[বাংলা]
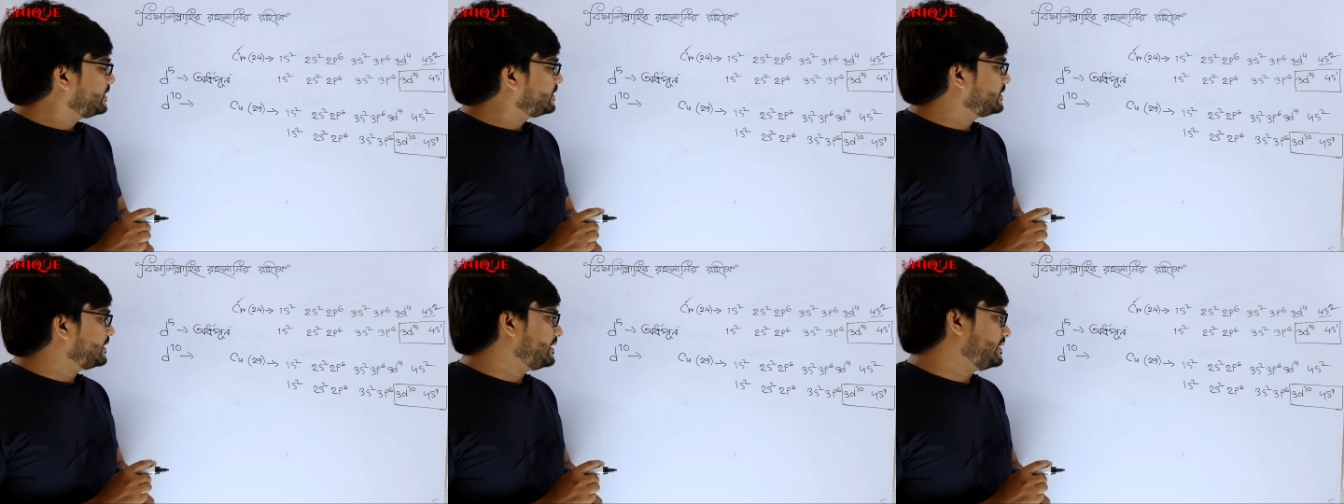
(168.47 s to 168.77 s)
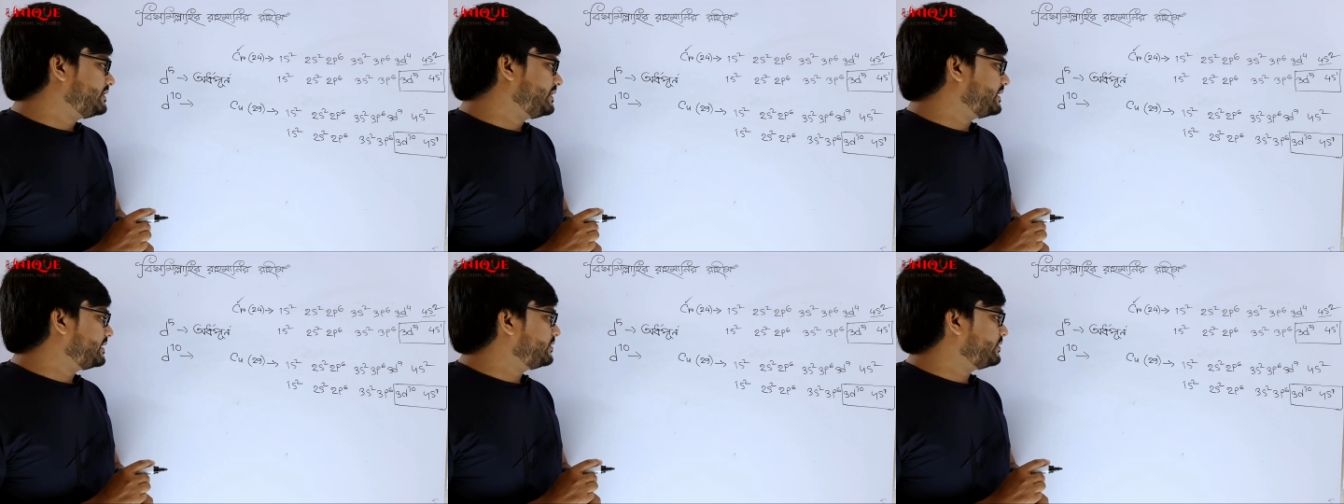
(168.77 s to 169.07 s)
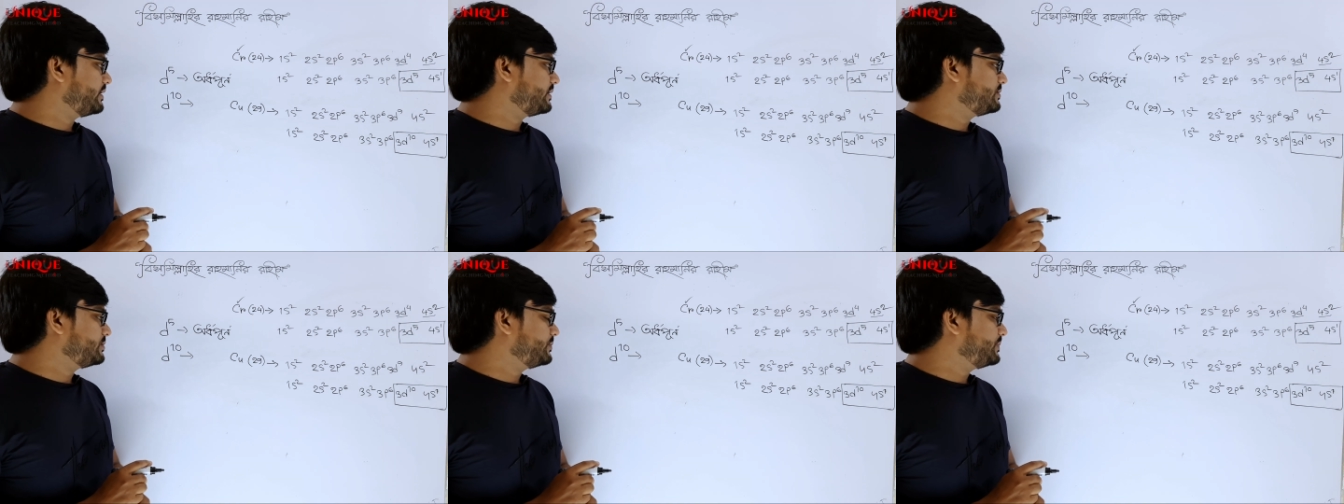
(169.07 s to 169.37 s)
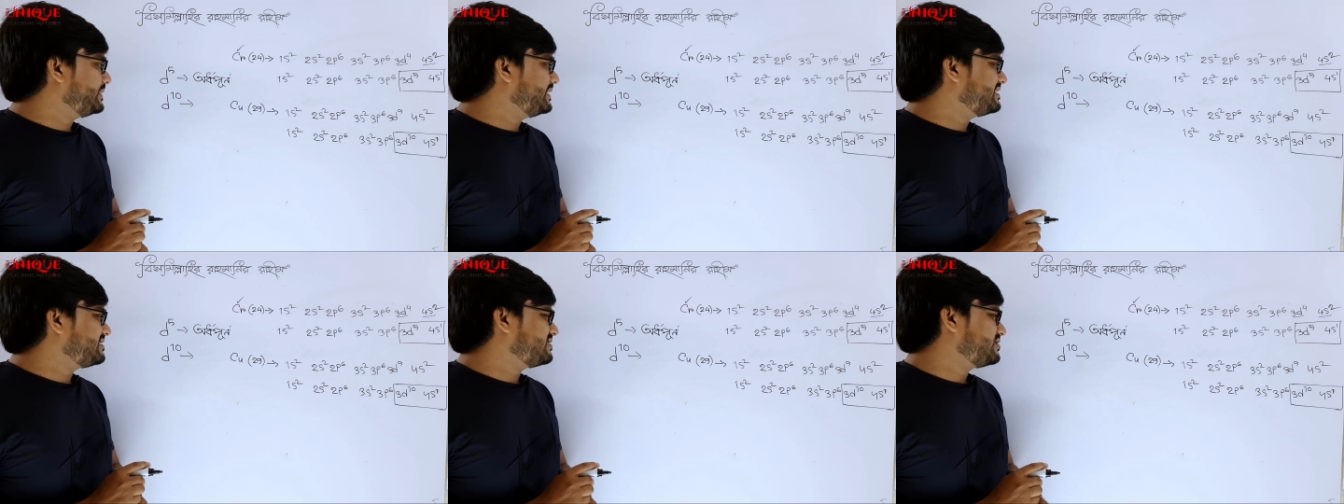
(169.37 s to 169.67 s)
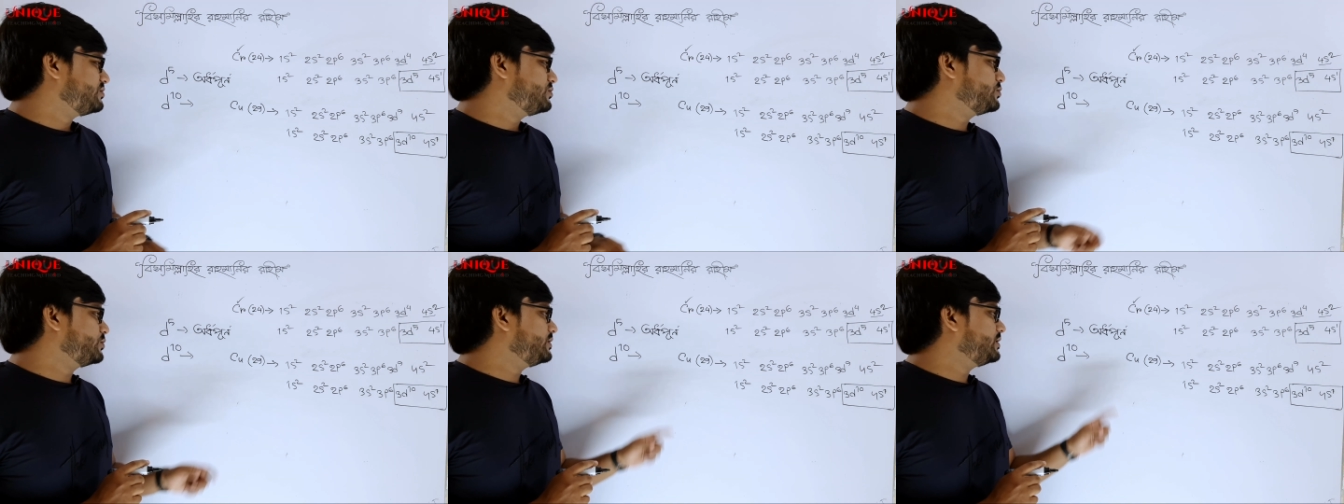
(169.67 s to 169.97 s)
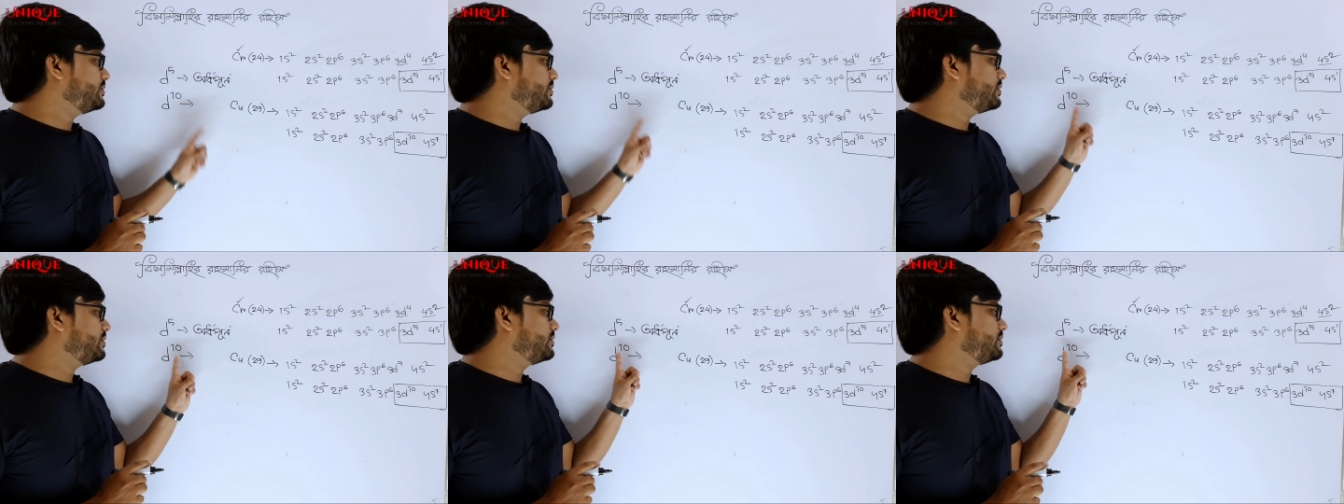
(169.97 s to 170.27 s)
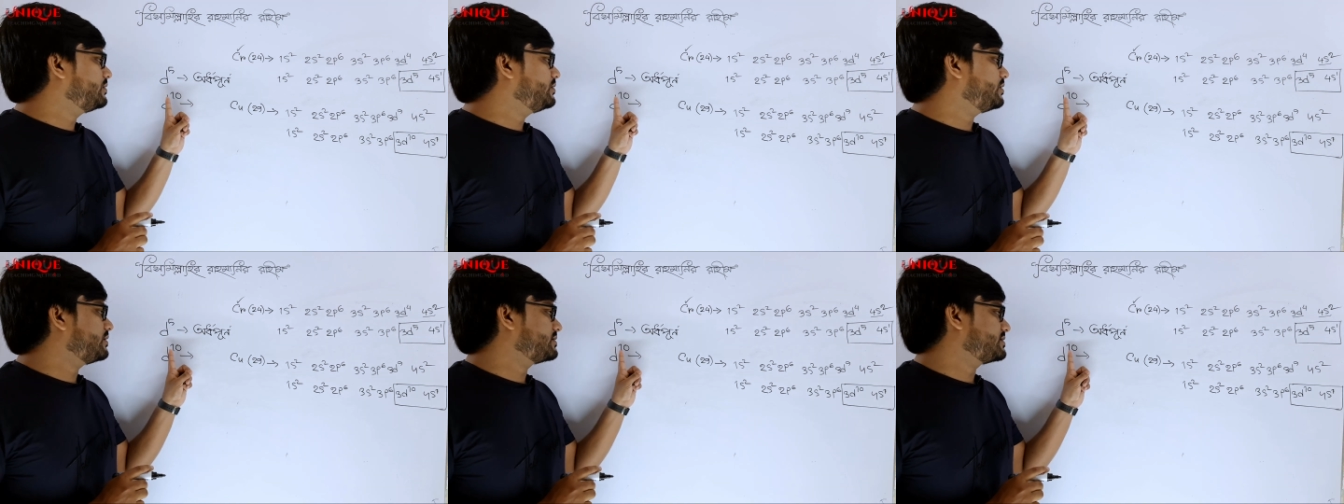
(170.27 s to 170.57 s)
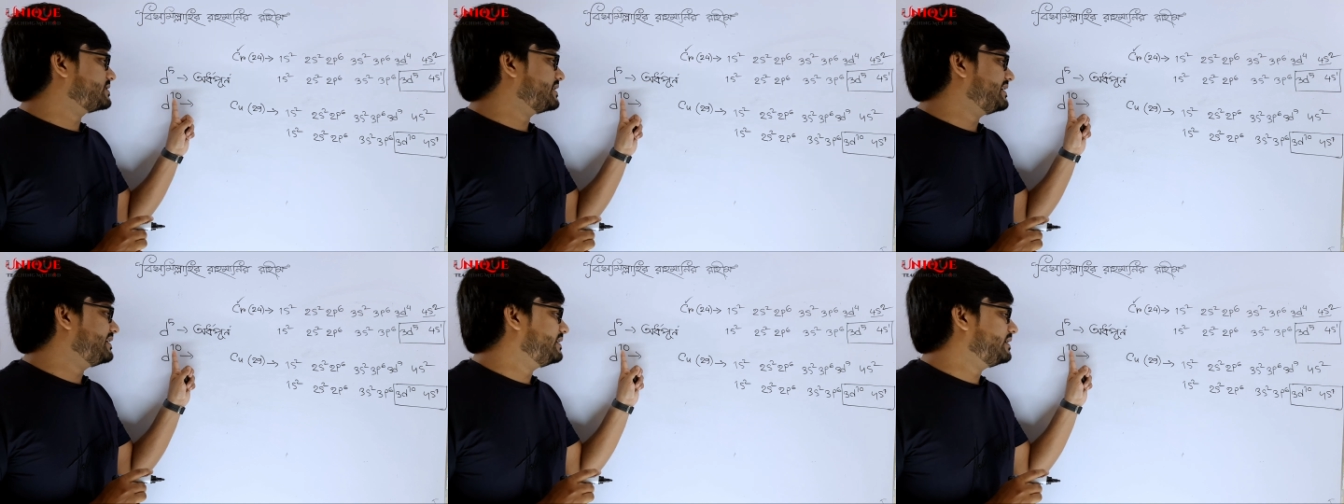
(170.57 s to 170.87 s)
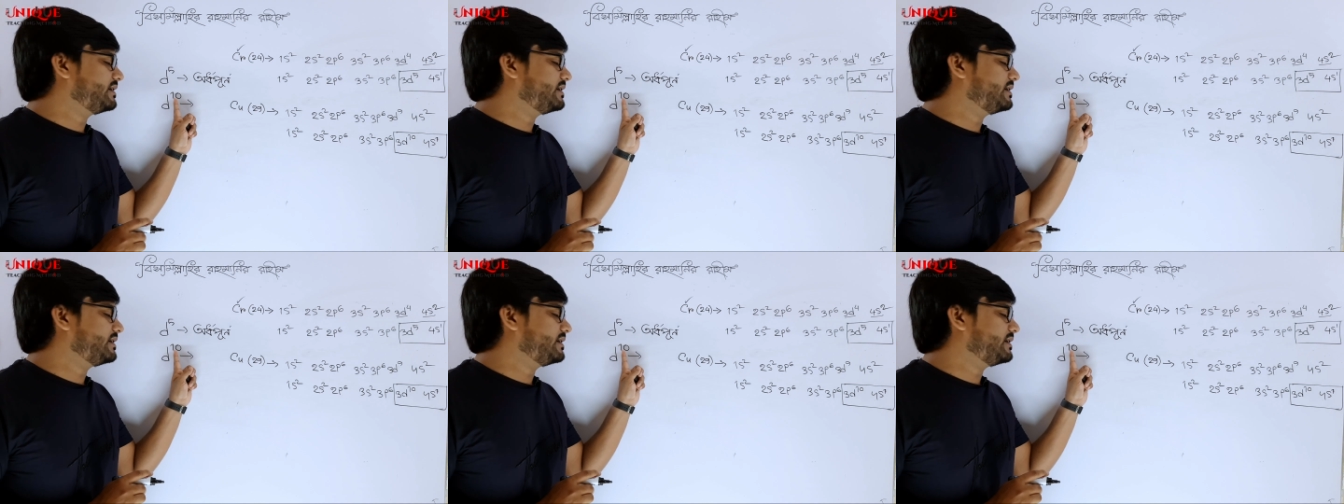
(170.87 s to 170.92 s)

তাহলে দেখিও একটু প্লিজ যদি কখনো দশটা